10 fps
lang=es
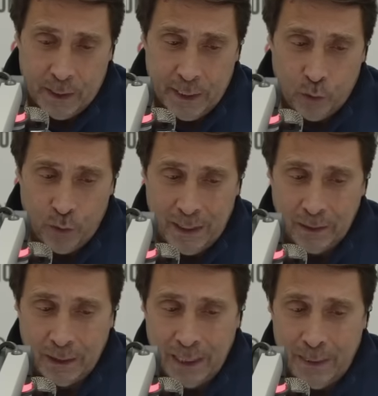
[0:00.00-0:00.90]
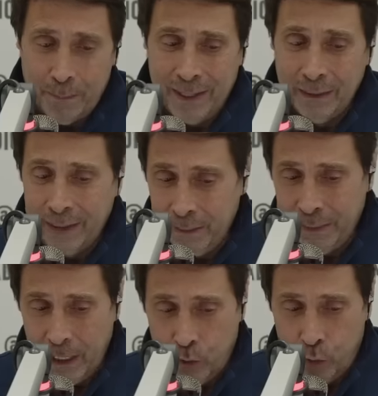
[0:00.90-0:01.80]
que durante la
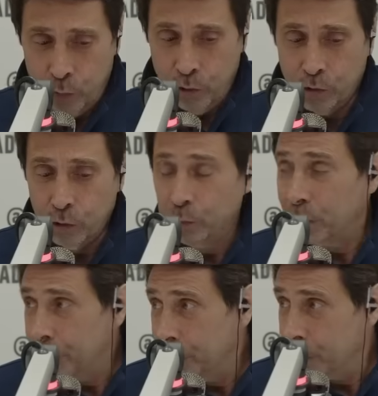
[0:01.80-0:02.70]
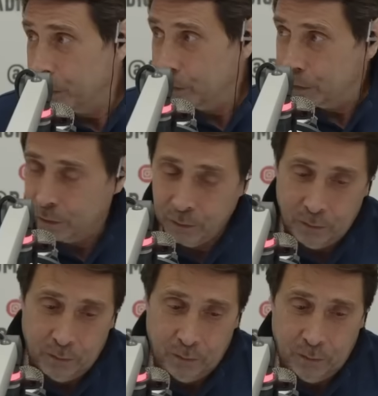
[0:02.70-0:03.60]
pandemia cobró subsidios
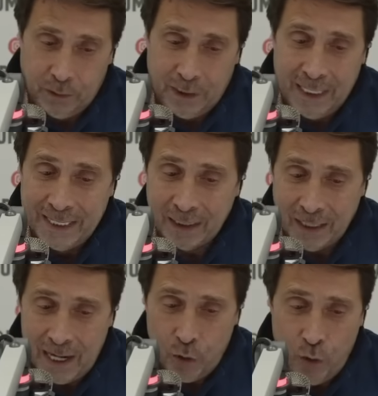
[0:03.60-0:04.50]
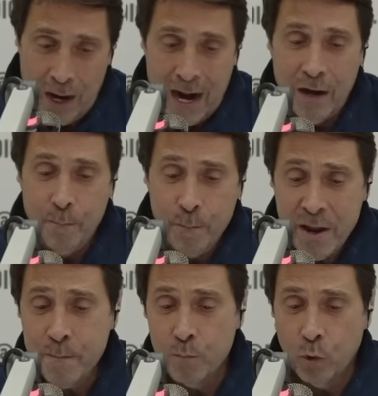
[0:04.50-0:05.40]
del Estado al
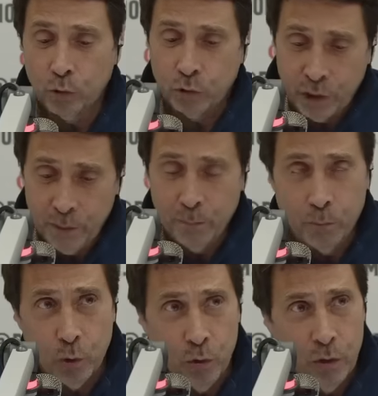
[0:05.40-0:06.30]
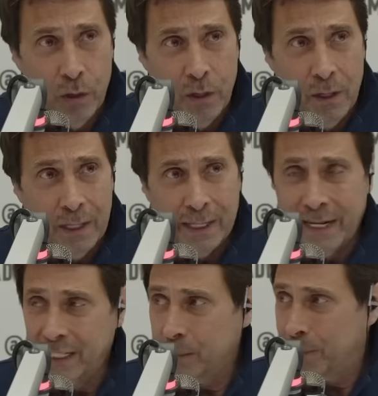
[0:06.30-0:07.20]
mismo tiempo
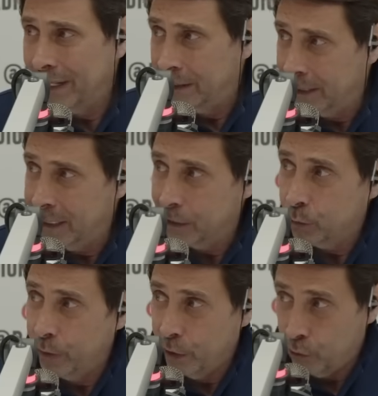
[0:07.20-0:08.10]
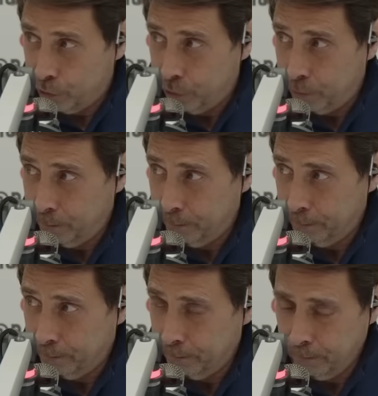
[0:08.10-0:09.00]
que expandía su negocio.
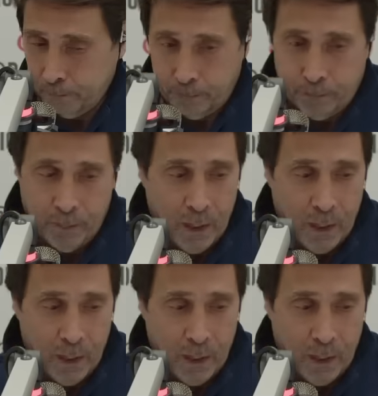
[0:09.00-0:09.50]
Mira vos.